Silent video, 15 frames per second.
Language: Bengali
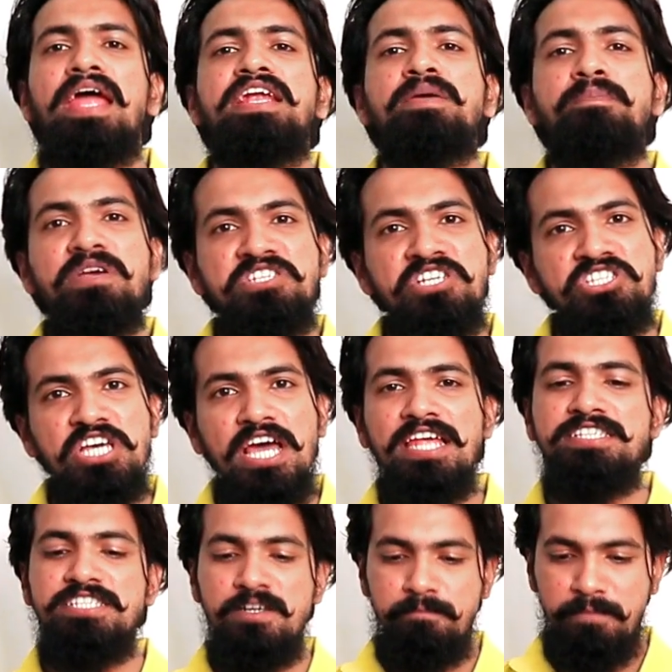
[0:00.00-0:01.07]
এটি বেশি
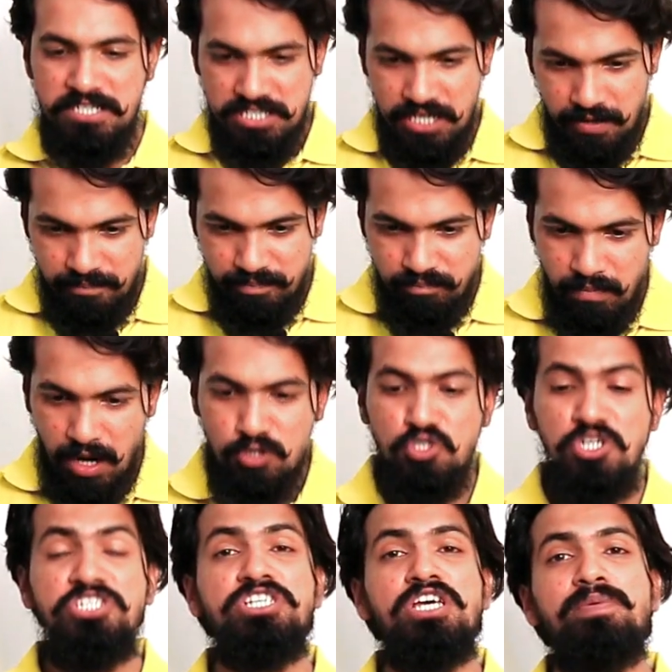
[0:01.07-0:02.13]
চ্যালেঞ্জিং পেশা
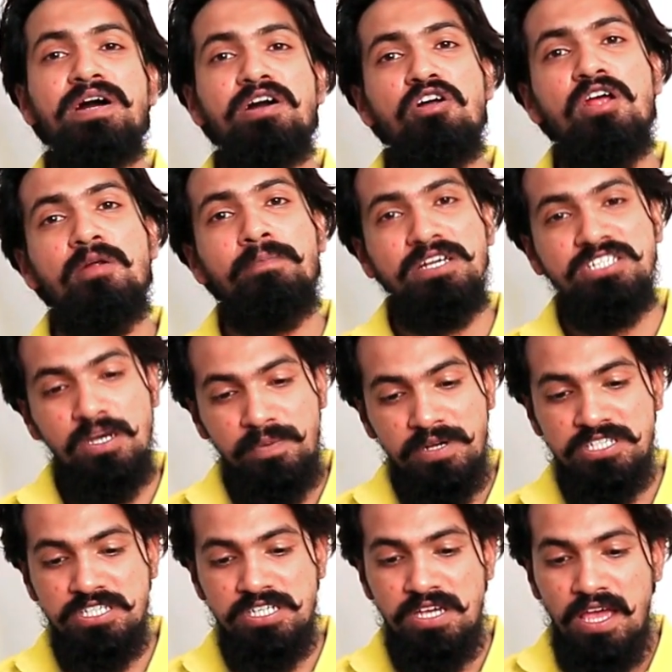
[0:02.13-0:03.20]
মানুষের সেবা করার
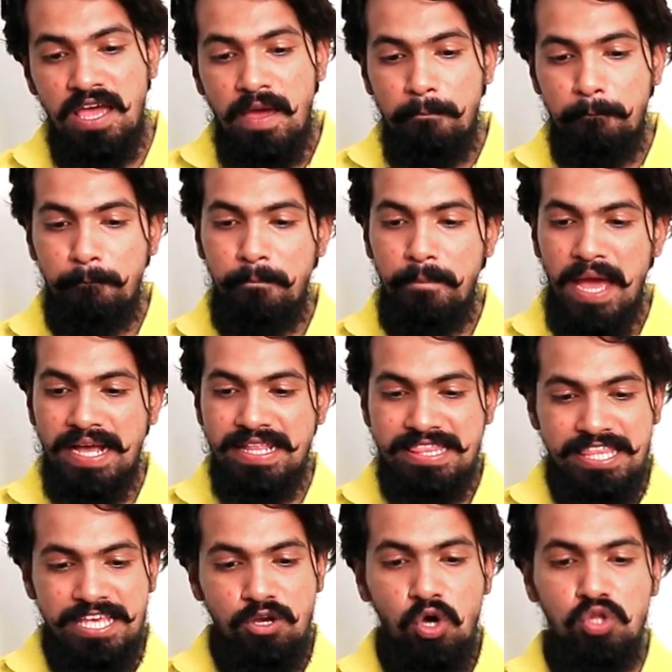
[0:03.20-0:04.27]
পাশাপাশি
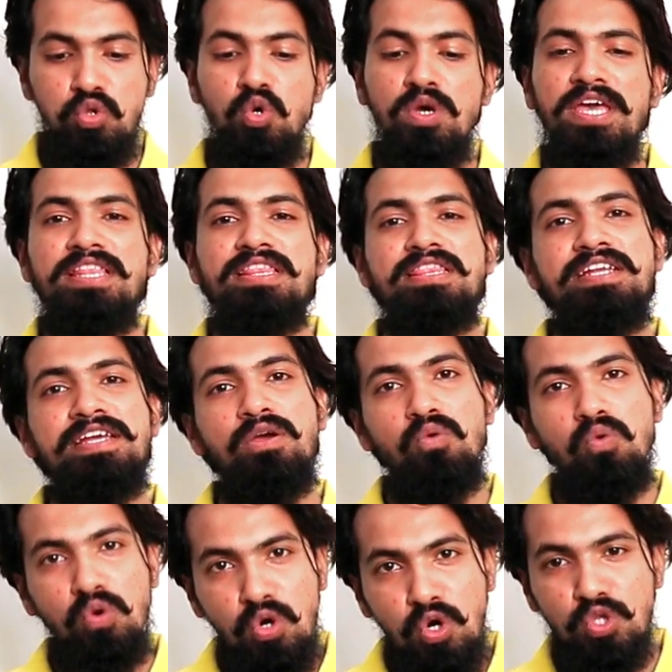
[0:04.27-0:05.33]
ব্যক্তিগত ক্ষেত্রে
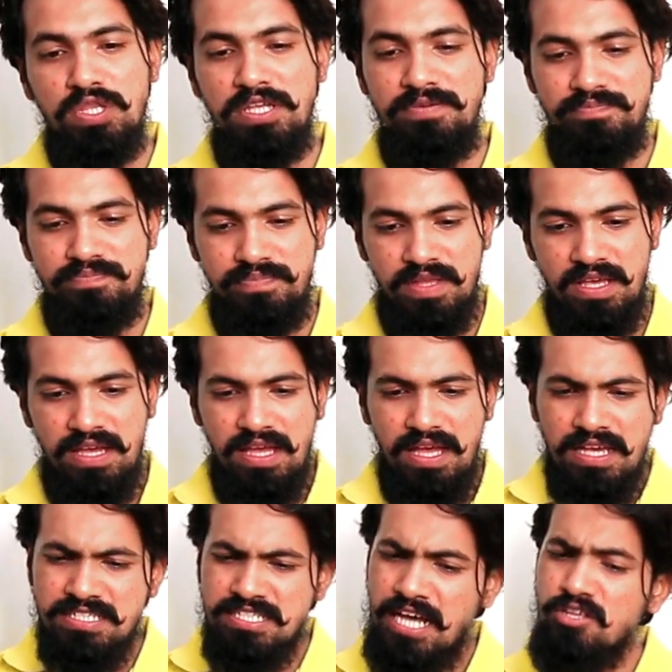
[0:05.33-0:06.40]
উন্নতি
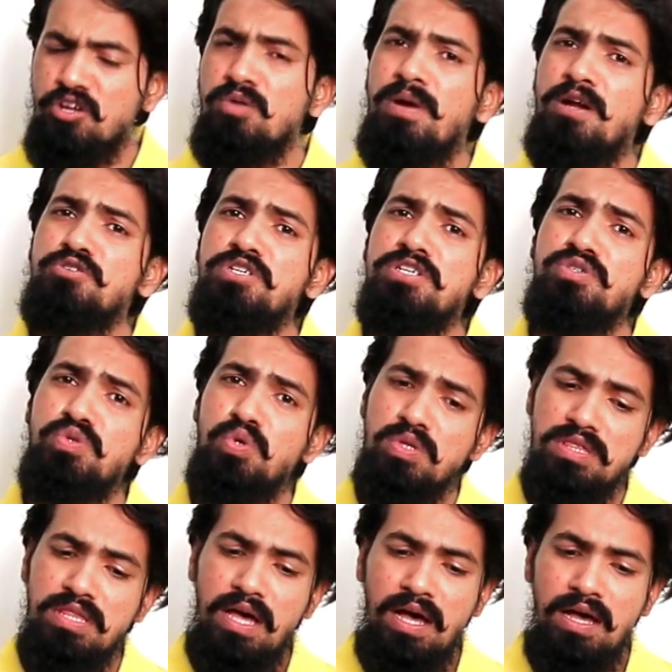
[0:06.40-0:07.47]
সাধারণ মানুষের
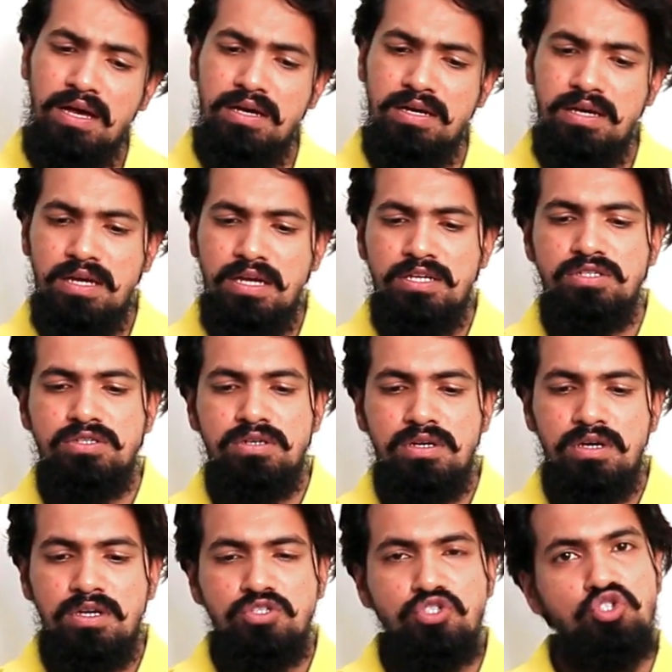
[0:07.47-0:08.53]
শ্রদ্ধা
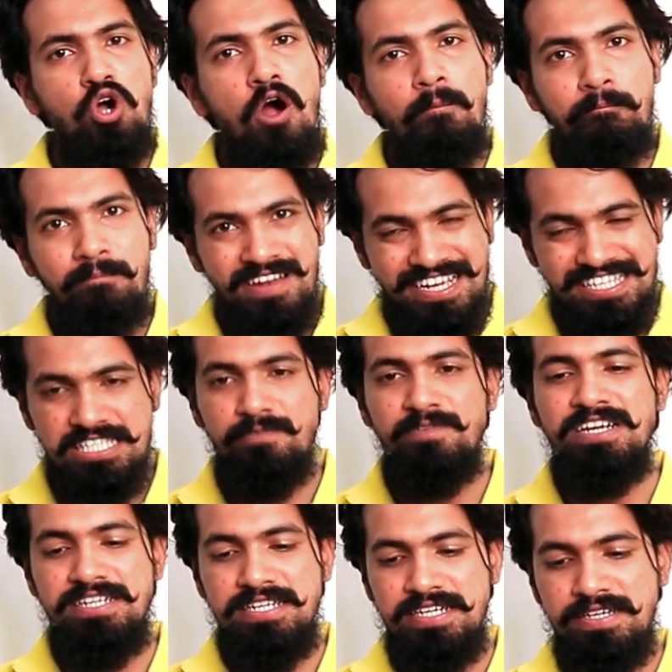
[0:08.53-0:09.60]
জব
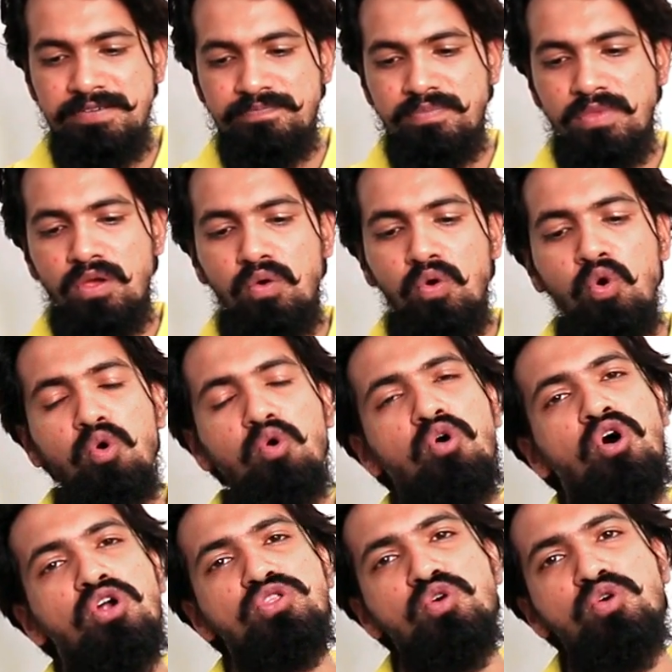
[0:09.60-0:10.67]
ফ্লেক্সিবিলিটি ও
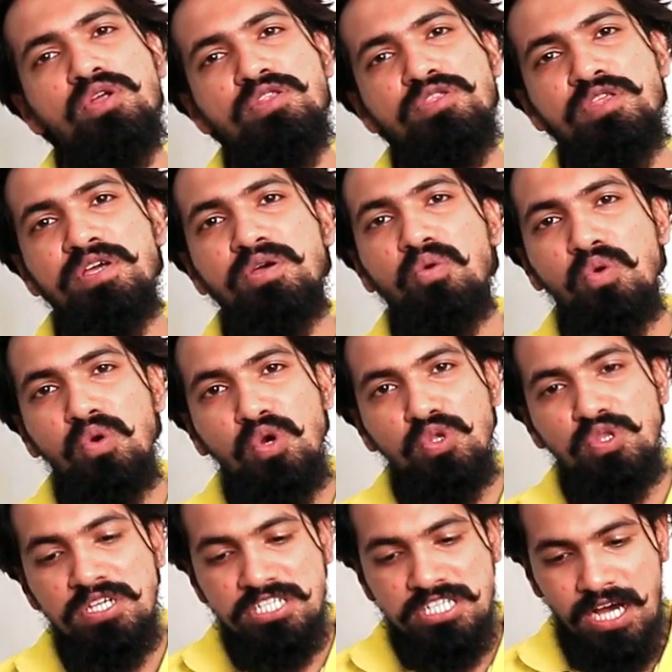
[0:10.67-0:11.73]
অর্থনৈতিক
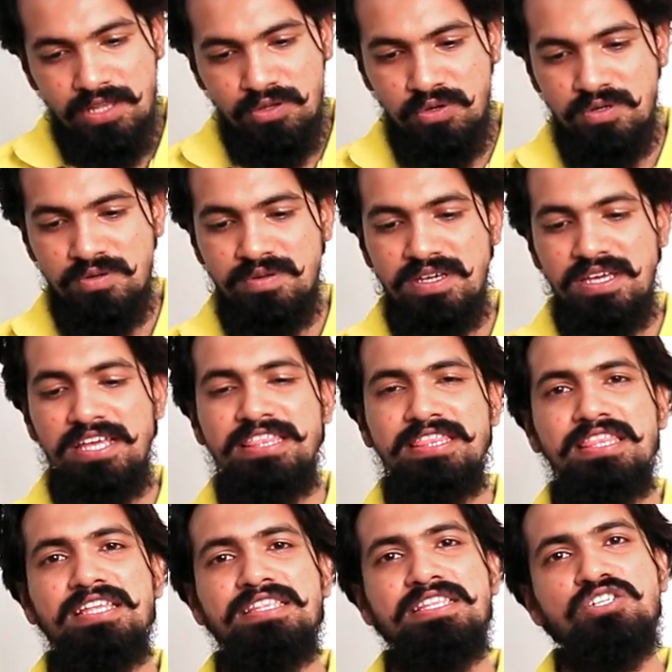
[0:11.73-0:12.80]
উন্নতি সাধন
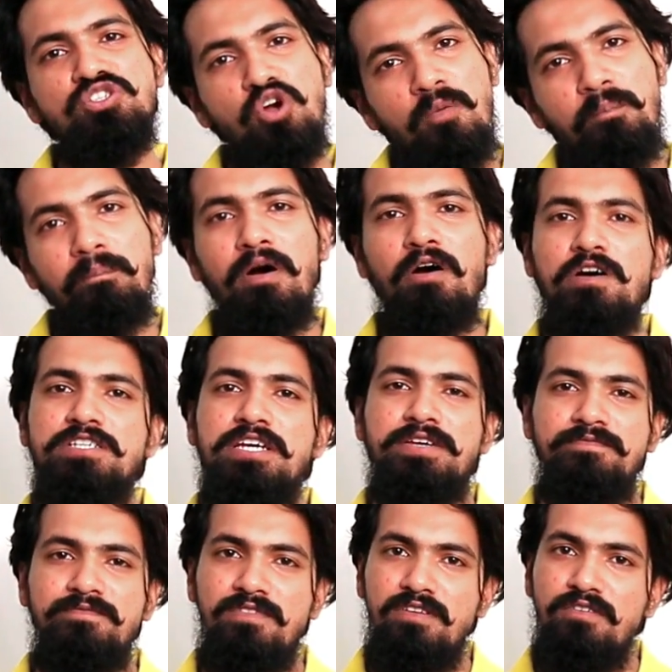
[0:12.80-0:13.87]
ইত্যাদি সব পাওয়া
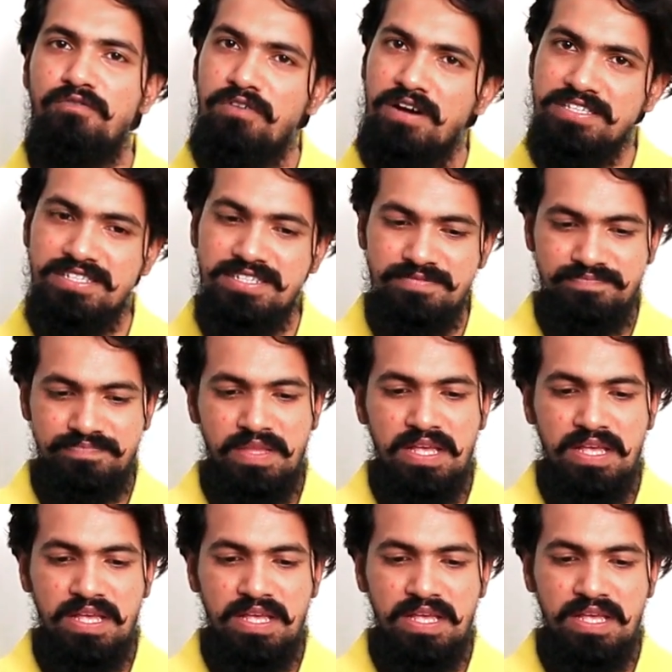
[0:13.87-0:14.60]
যায় ফার্স্ট